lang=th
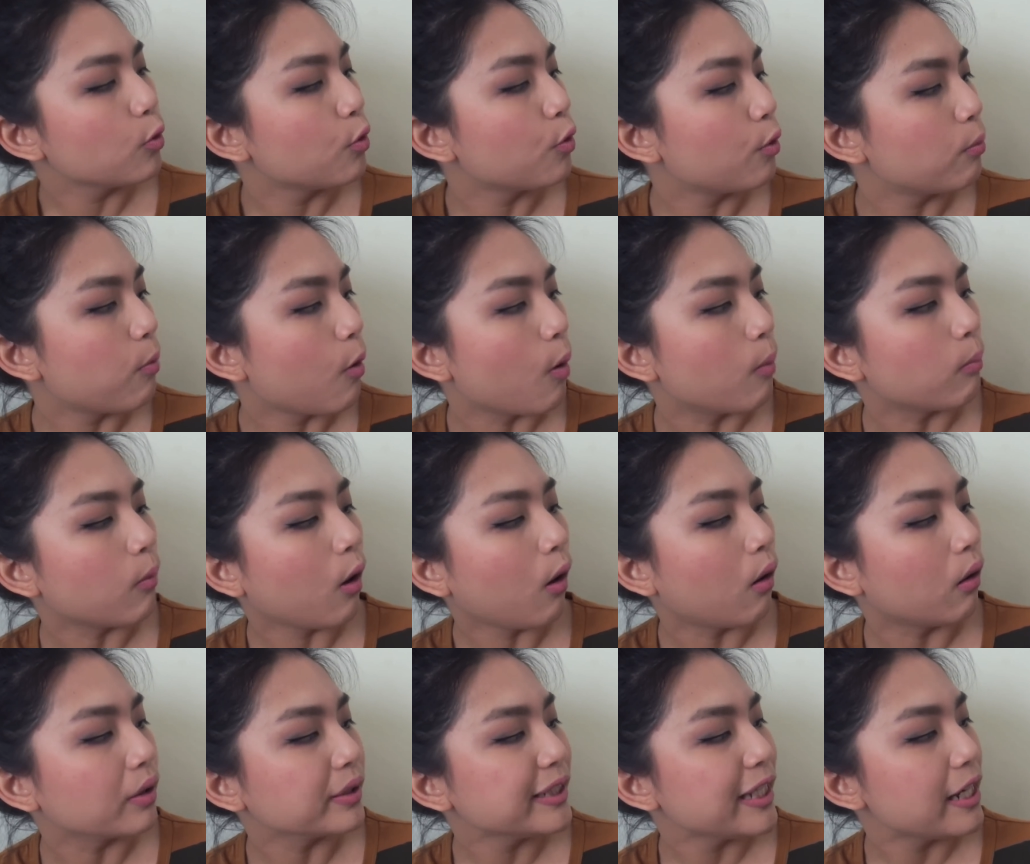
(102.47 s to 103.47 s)
รุงผมข
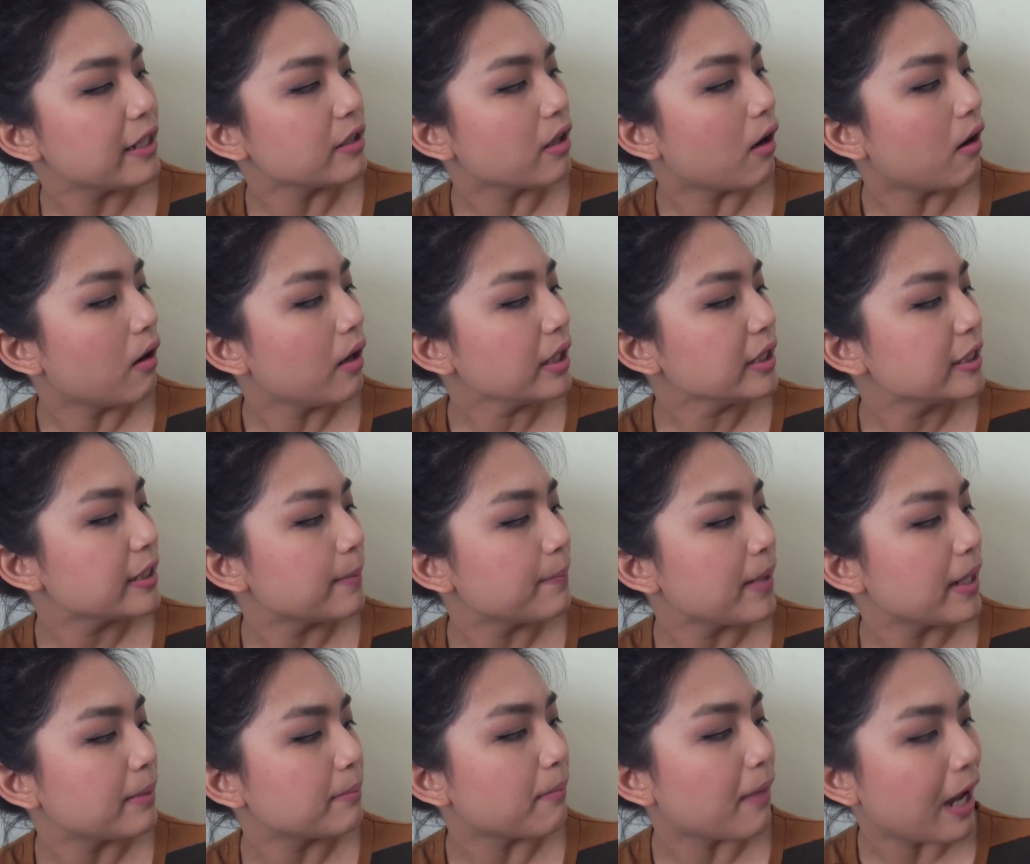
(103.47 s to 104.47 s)
องเซยอส จะ
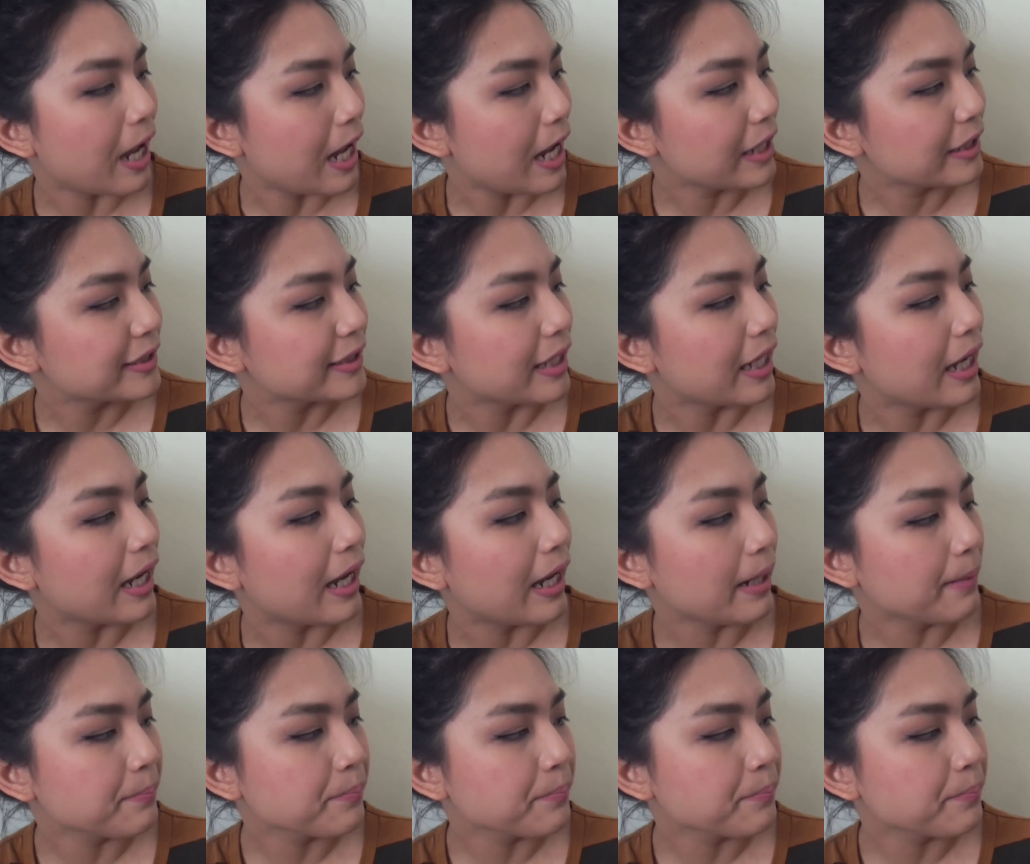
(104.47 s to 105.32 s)
เป็นมาร์กนะคะ